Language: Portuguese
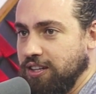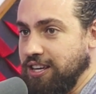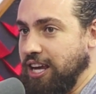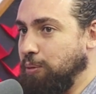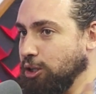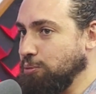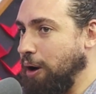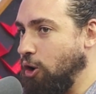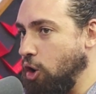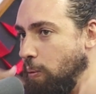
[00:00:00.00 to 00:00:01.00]
E ele bota uma
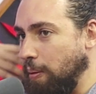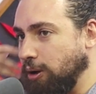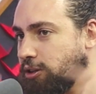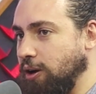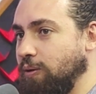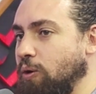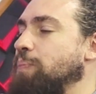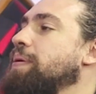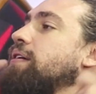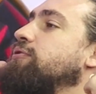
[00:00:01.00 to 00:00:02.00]
roupa, bota um, um
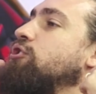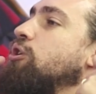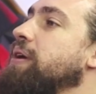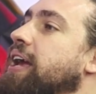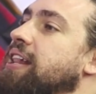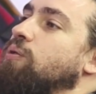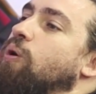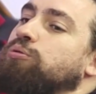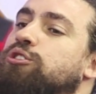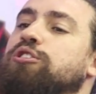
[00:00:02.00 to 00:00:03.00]
perfume, que não é
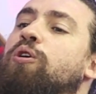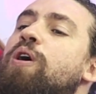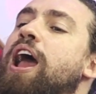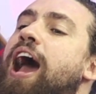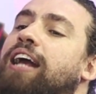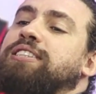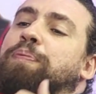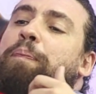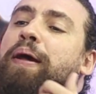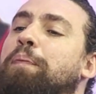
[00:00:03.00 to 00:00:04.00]
ontem, não. Aí se
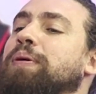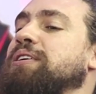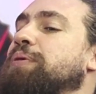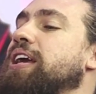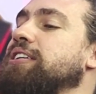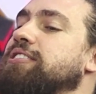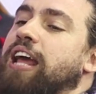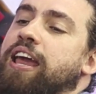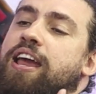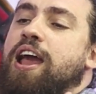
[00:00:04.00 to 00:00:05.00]
prepara pra ser
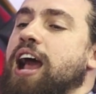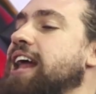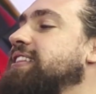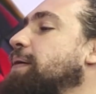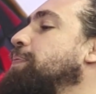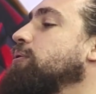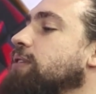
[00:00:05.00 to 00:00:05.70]
Midnight. Aí tá por.